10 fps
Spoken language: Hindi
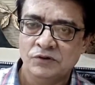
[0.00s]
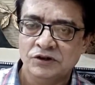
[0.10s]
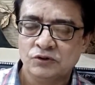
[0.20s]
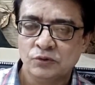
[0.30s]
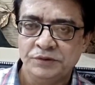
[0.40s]

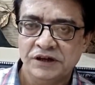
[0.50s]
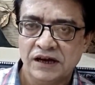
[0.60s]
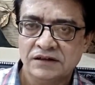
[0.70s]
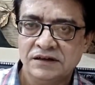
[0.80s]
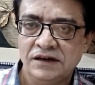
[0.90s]
आप मुझे
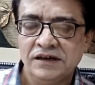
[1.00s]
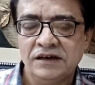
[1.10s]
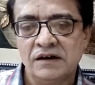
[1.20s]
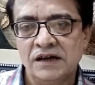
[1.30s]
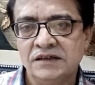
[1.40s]
सुबह ग्यारह
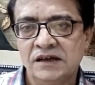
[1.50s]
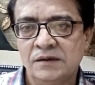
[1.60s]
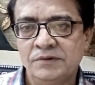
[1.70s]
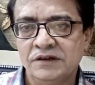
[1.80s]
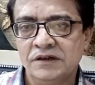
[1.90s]
से लेकर
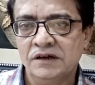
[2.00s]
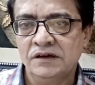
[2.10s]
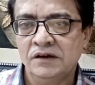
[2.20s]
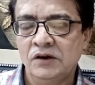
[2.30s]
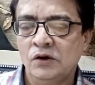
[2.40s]
रात ग्यारह बजे
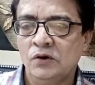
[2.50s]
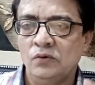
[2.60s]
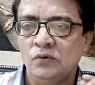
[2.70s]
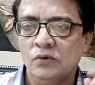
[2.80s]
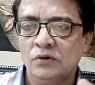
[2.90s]
तक
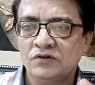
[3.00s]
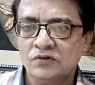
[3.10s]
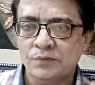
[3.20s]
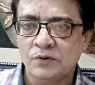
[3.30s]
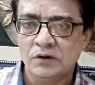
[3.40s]

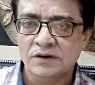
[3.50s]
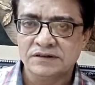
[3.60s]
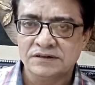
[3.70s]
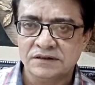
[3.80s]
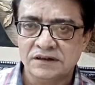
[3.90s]
नॉन स्टॉप
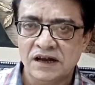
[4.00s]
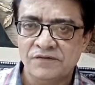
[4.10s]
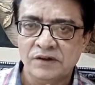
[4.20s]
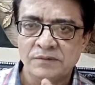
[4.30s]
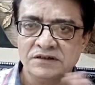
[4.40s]
कॉल कर
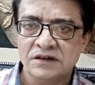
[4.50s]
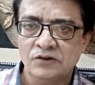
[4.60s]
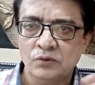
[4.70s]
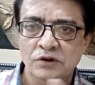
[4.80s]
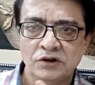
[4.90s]
सकते हैं हफ्ते
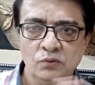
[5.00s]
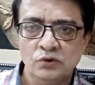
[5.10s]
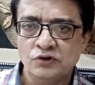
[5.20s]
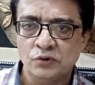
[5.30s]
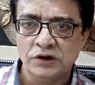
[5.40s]
में सातों
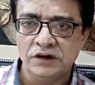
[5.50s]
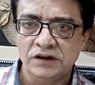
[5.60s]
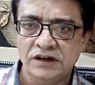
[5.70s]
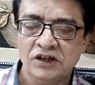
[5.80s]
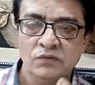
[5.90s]
दिन कोई
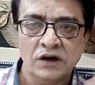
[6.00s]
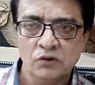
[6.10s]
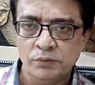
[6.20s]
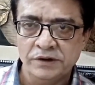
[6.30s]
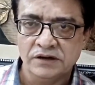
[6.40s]
छुट्टी नहीं
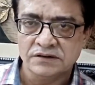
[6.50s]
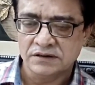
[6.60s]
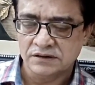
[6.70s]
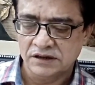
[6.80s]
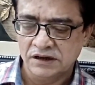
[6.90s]
इतवार को भी
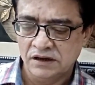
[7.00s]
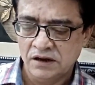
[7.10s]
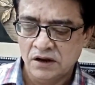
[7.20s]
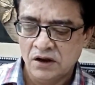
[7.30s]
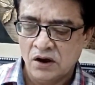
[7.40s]
कर
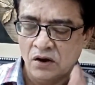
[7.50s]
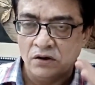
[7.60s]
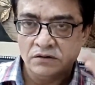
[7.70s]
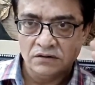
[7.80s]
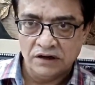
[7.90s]
सकते हैं
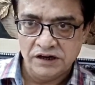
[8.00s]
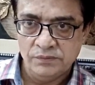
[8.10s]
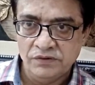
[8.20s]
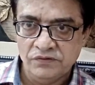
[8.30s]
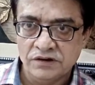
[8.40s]
और
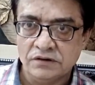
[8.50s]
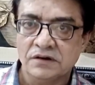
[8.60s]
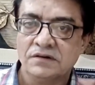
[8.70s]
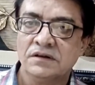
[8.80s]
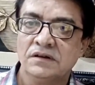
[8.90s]
क्लिनिक भी
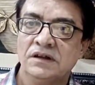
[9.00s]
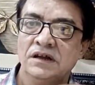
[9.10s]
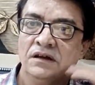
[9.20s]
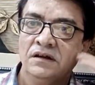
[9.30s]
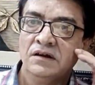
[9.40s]
विज़िट कर
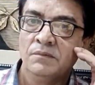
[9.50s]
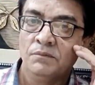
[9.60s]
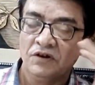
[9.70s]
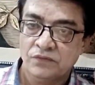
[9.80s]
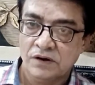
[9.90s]
सकते
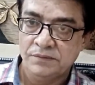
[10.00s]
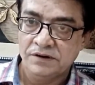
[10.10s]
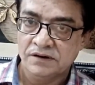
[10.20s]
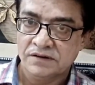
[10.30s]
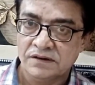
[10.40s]
हैं
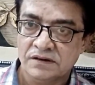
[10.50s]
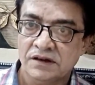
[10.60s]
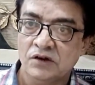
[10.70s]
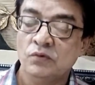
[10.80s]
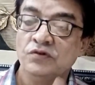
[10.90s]
मशवरा भी कर
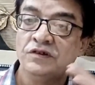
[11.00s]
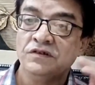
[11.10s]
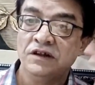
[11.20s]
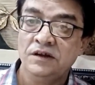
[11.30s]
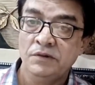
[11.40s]
सकते हैं
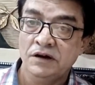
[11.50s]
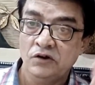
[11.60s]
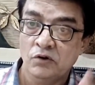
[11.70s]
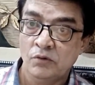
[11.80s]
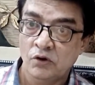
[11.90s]
कोई चीज़
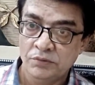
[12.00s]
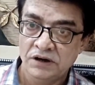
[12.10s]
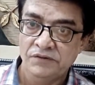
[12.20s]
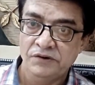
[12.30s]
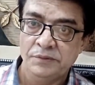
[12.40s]
नहीं मिल रही हो हम
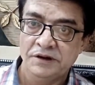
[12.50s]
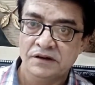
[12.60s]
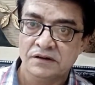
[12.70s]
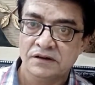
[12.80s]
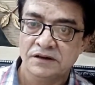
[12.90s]
होम
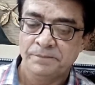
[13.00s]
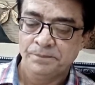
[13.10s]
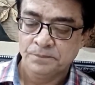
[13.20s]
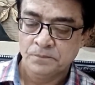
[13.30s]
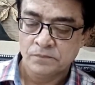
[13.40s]
डिलीवरी भी
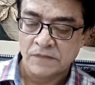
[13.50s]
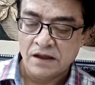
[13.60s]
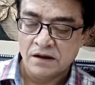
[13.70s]
करते हैं